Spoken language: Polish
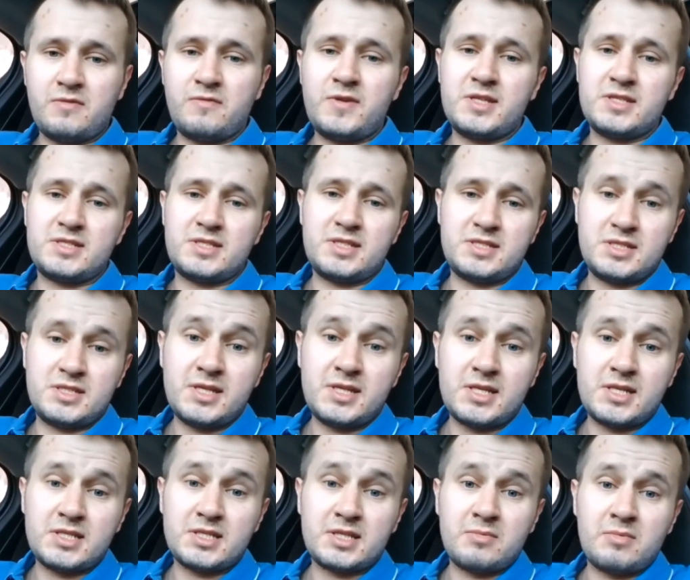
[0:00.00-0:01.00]
Więcej
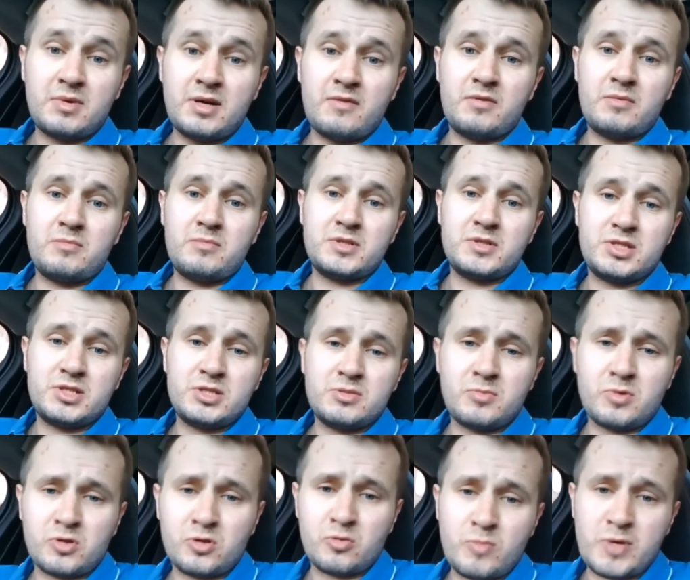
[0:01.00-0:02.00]
zdjęć niebawem
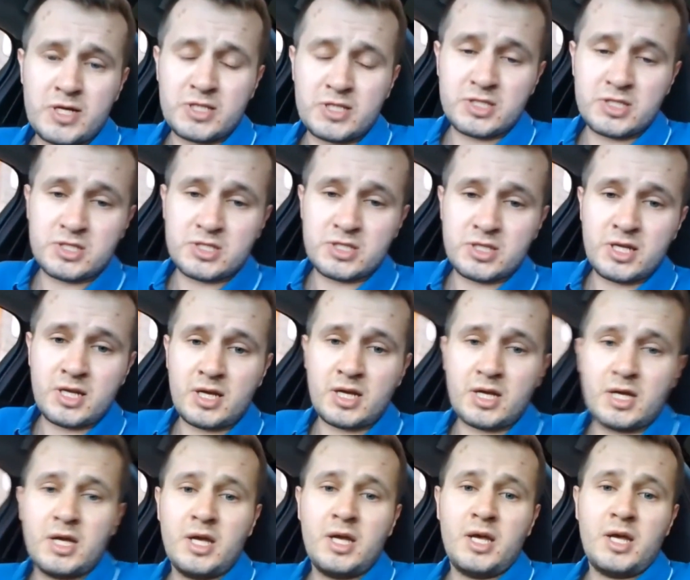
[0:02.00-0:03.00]
będziecie mogli obejrzeć
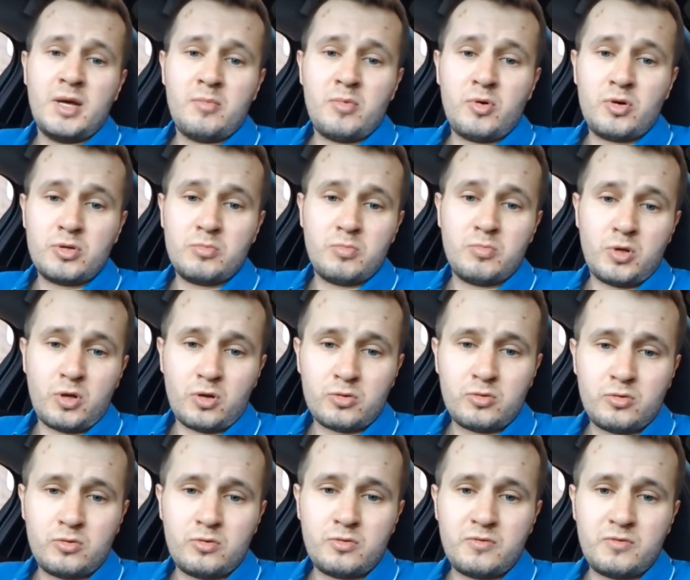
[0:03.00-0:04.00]
na moim
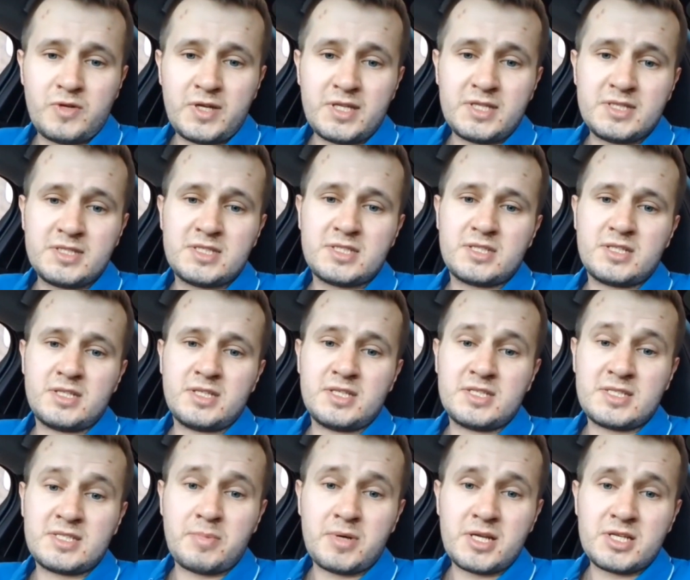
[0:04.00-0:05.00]
blogu, więc e,
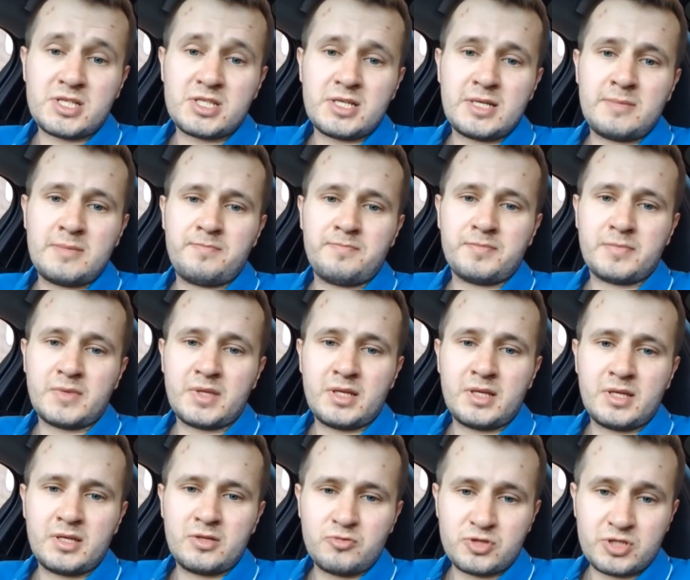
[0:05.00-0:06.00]
zapraszam
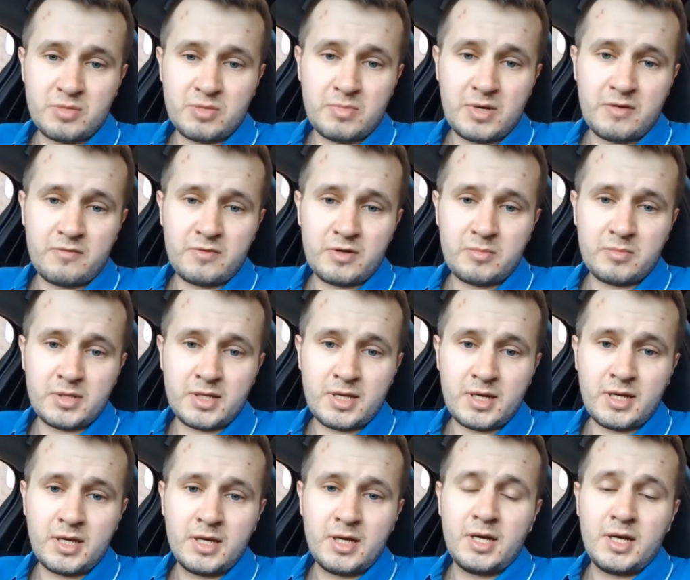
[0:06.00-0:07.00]
już niebawem
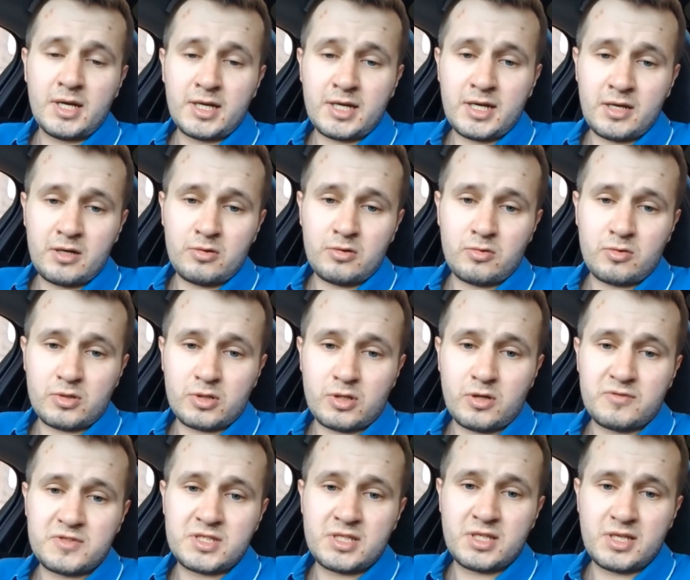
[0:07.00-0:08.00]
na Karol
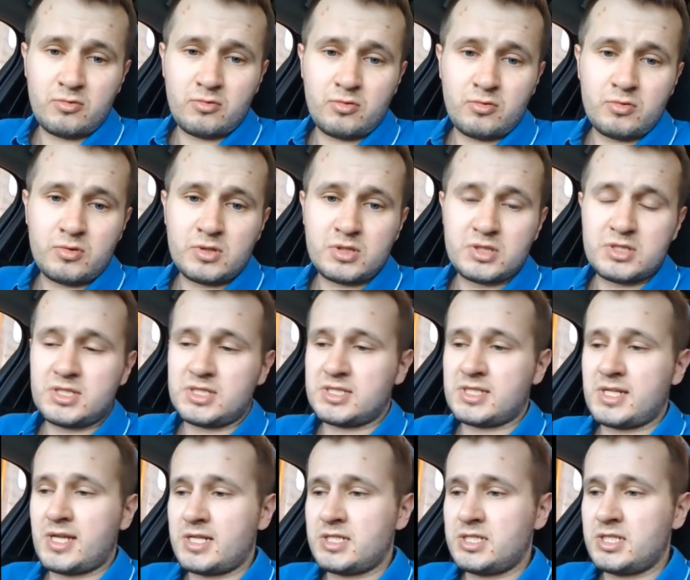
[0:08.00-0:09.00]
Rutkowskiego, gdzie
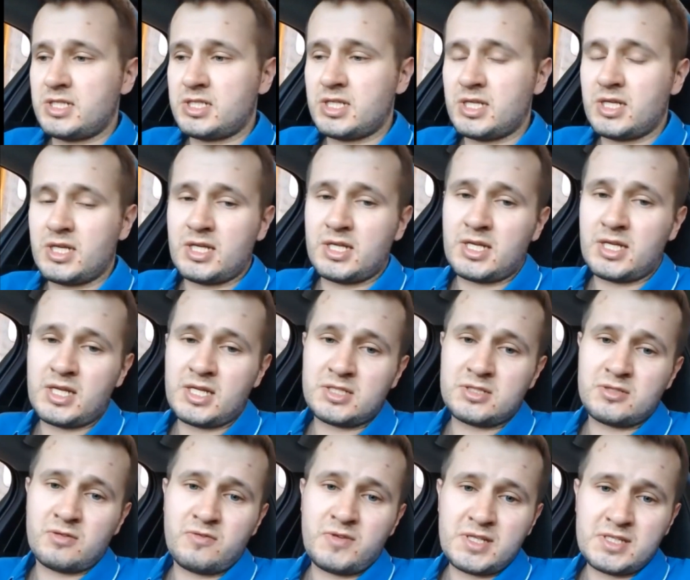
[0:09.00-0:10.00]
znajdzie się
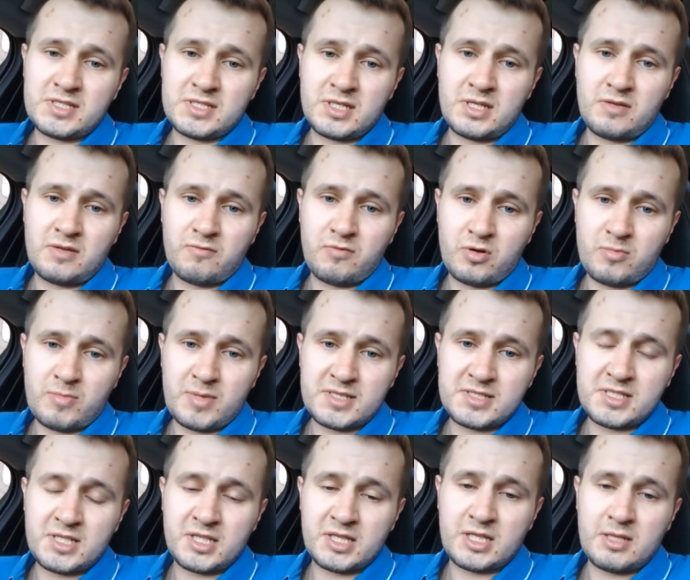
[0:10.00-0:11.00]
nieco więcej
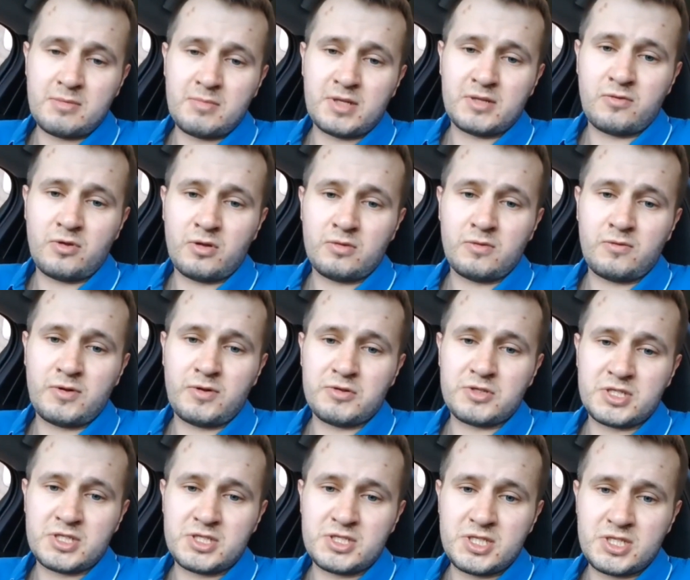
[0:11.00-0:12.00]
informacji na temat Volvo
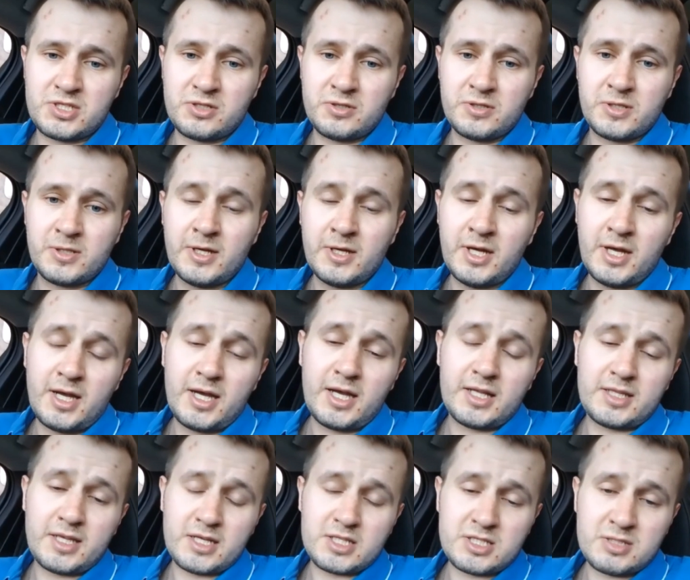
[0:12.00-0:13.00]
V60,
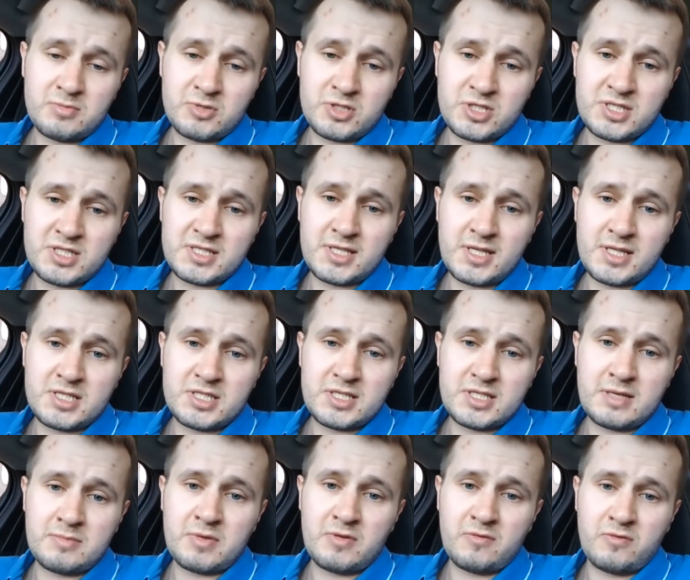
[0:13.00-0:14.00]
a także możecie znaleźć
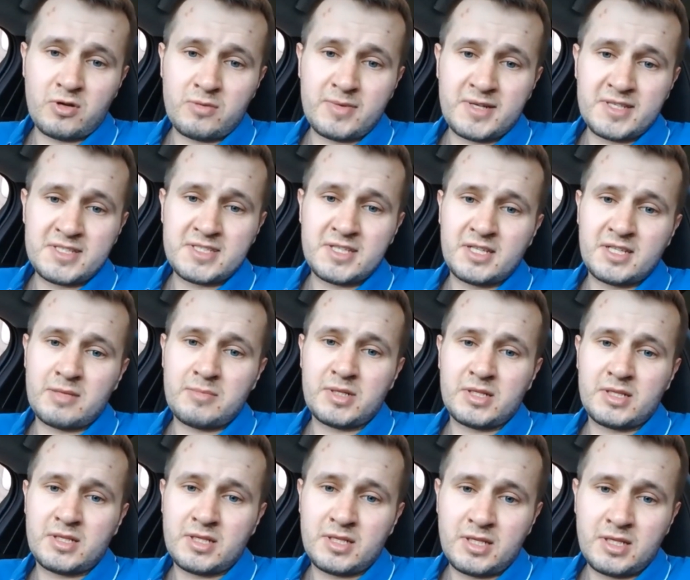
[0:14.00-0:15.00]
tam informacje na
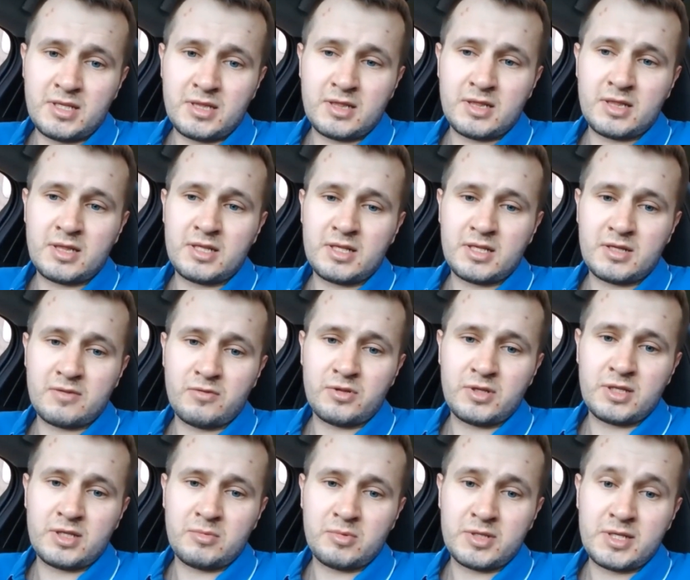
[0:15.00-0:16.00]
temat innych
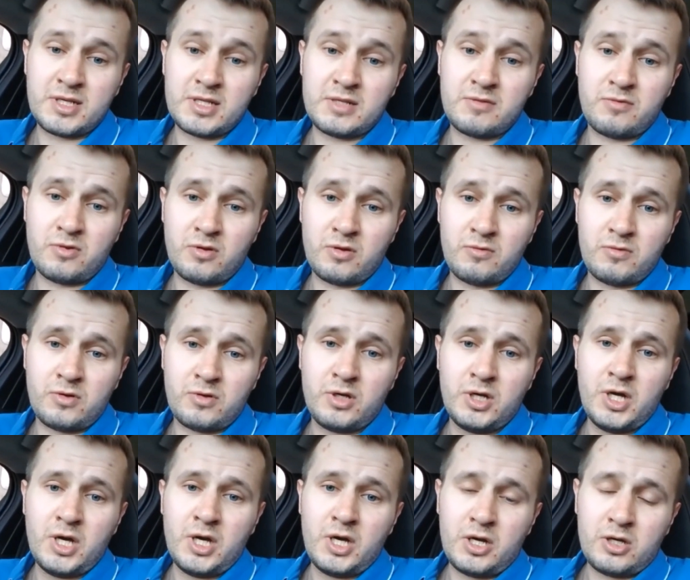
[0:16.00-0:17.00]
modeli
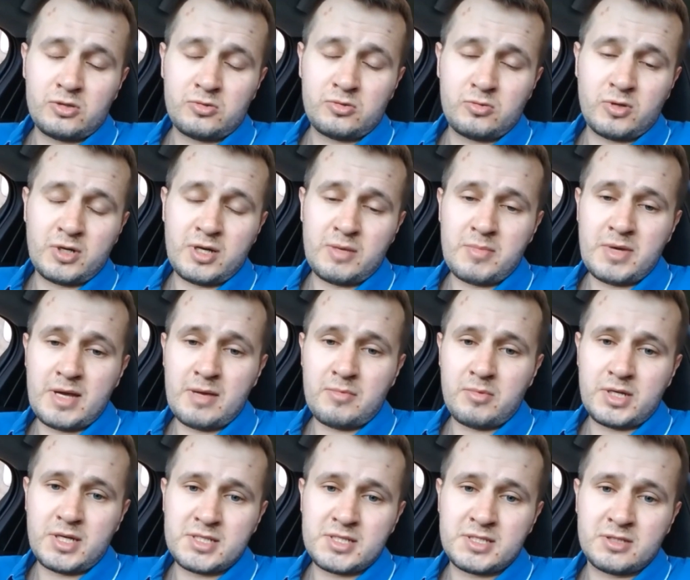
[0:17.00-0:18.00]
Volvo, które miałem
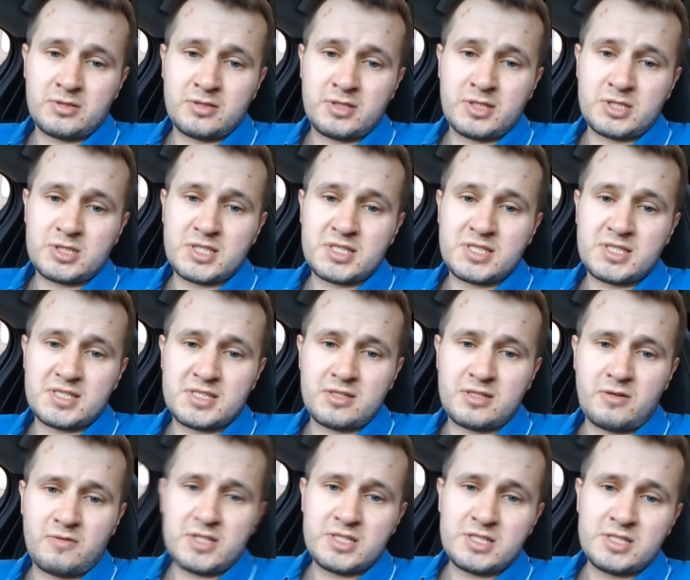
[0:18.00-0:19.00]
okazję dotychczas
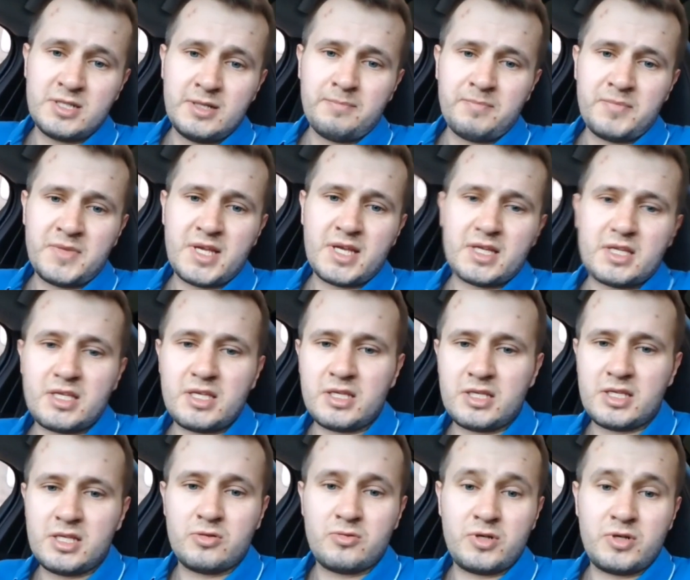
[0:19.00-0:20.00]
testować, jak i
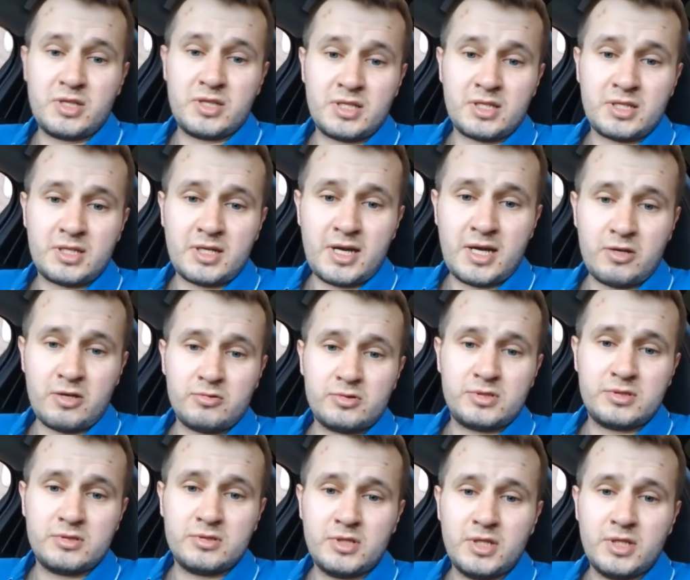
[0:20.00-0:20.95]
kilku innych aut.